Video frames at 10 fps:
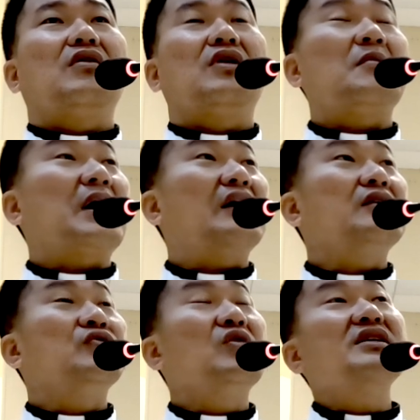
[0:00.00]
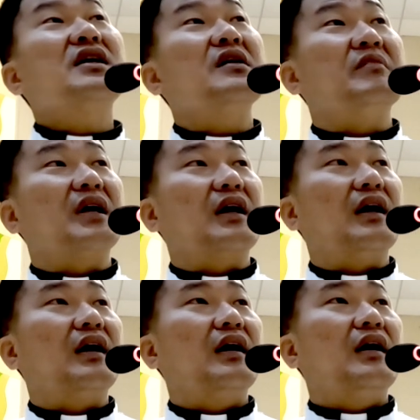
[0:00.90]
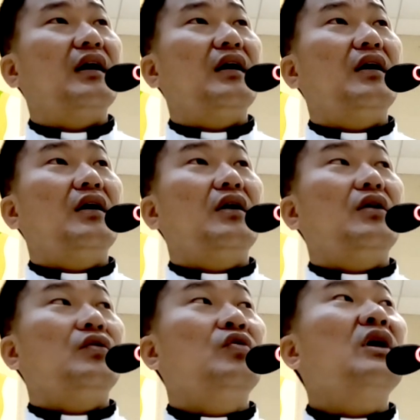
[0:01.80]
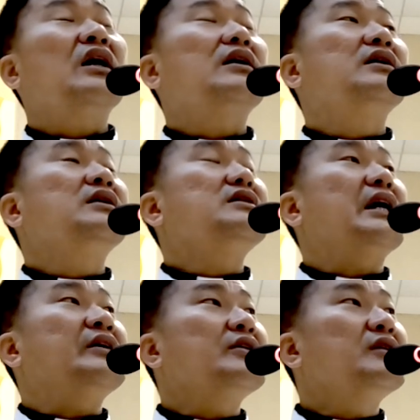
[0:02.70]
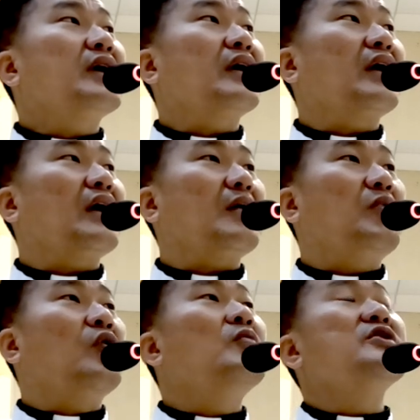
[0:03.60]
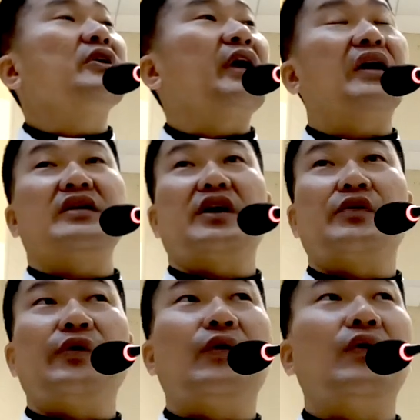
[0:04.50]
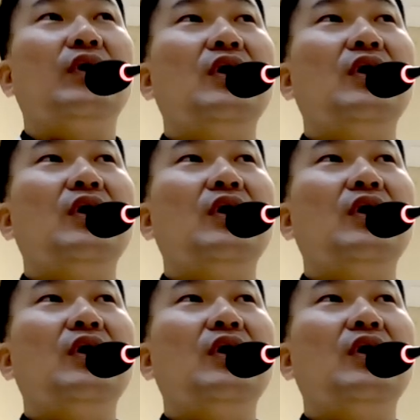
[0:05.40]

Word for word: 그럼 가들 그 누가 살립니까? 누가 그 자녀들에게 복음을 전해야 하느냐고요.